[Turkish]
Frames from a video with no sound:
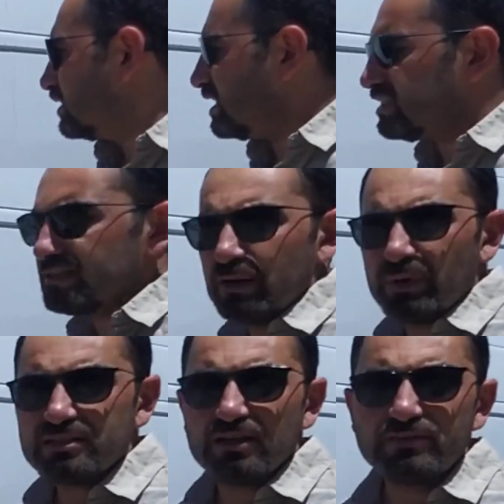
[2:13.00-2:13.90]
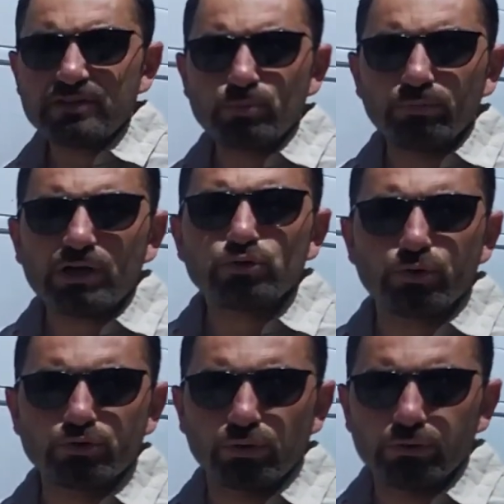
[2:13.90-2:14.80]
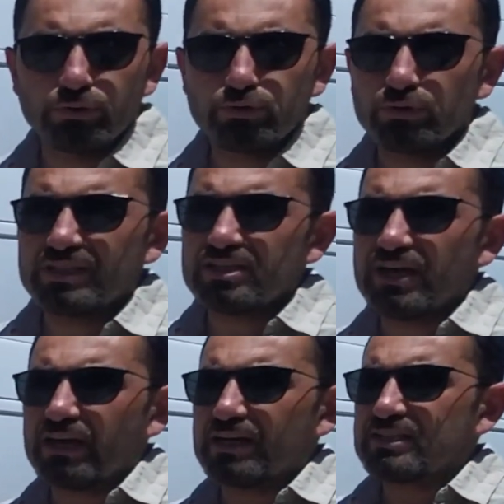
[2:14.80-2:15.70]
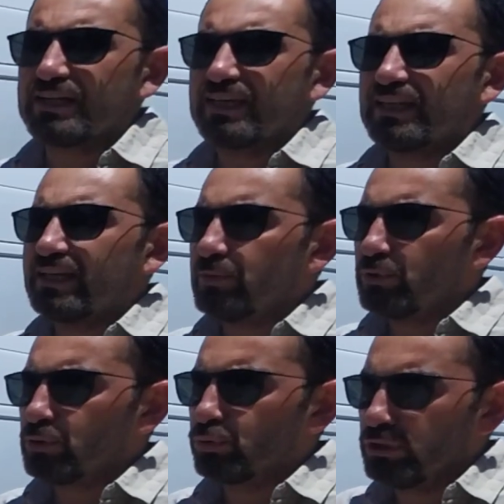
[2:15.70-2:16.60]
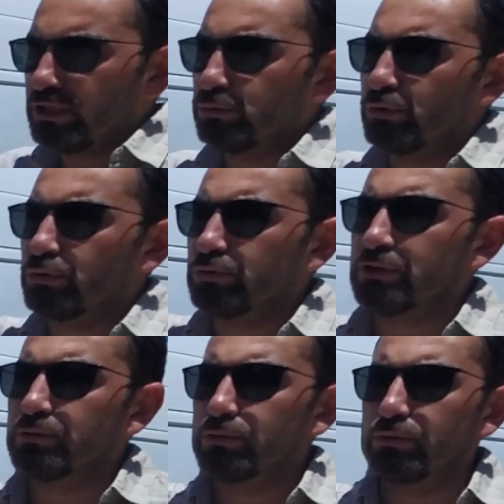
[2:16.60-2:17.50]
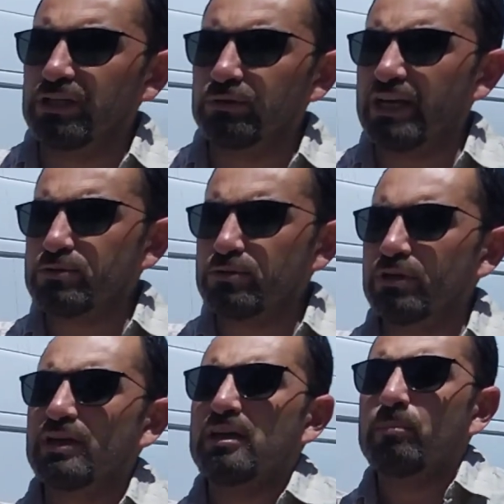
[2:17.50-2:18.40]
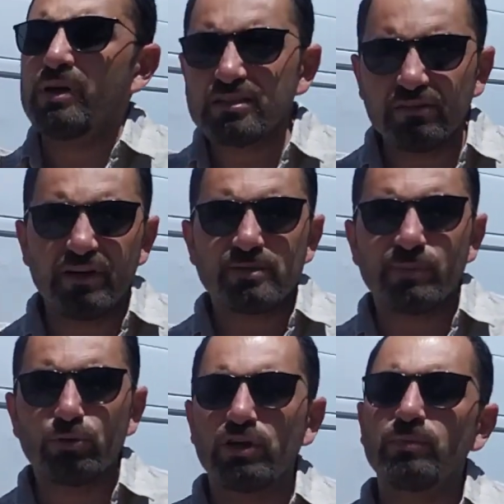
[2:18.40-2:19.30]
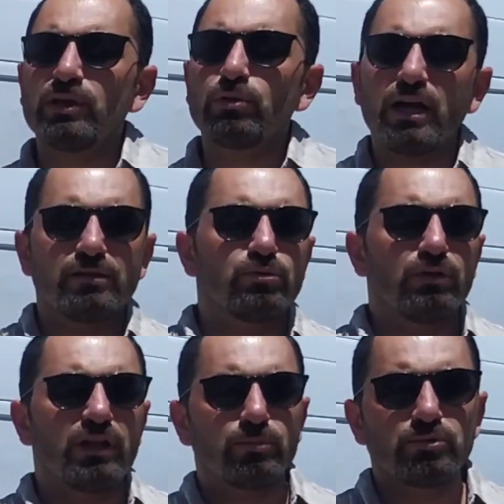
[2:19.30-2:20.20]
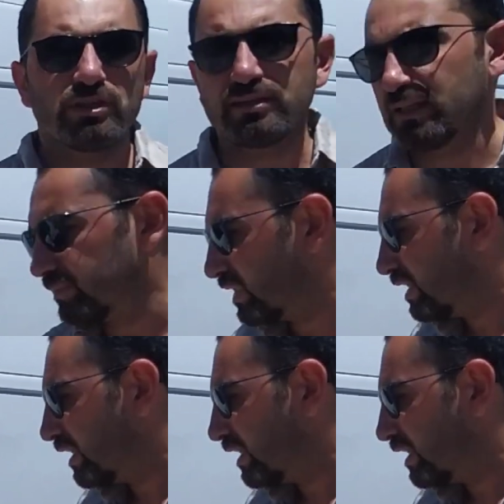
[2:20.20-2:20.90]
Kesinlikle masrafsız bulmak çok zor oluyor. Çünkü ticari araçlar genelde böyle kullanılıyor, kullanılıyor, kullanılıyor. En son masraf açma dönemine doğru hadi diyorlar bunu satalım.